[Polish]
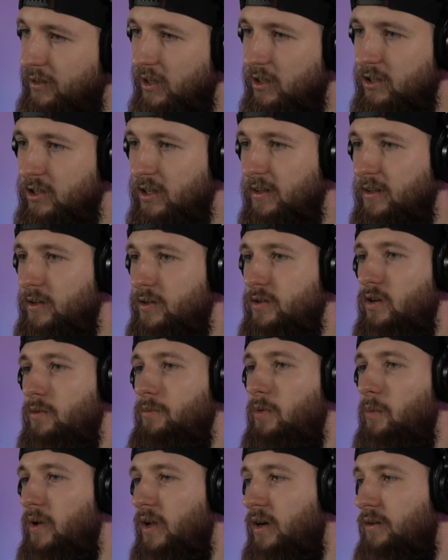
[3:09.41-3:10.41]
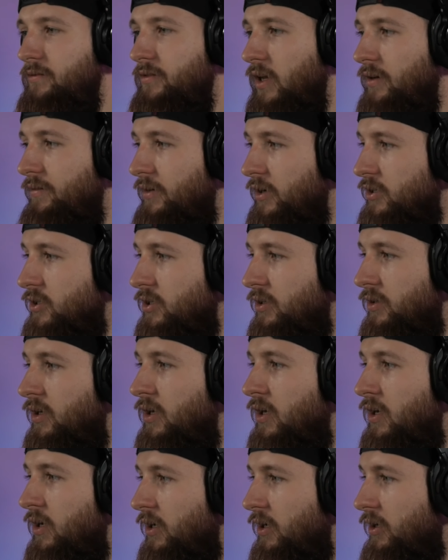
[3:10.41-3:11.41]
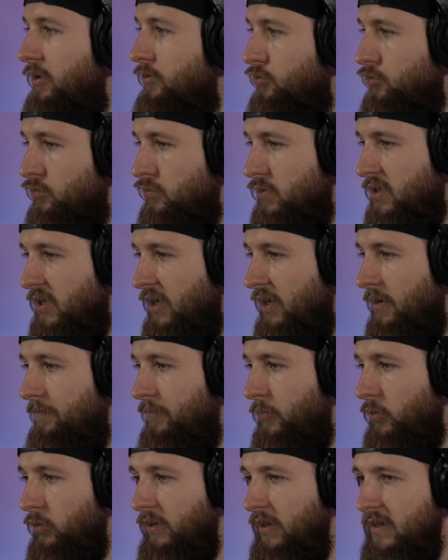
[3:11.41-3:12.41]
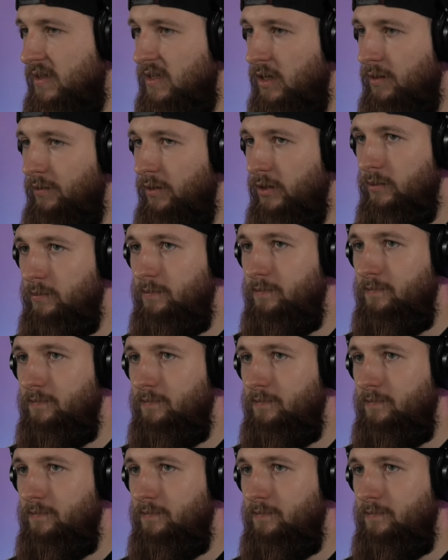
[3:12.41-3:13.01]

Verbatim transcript: także ja też sobie pobieram via version i dorzucę to na serwer.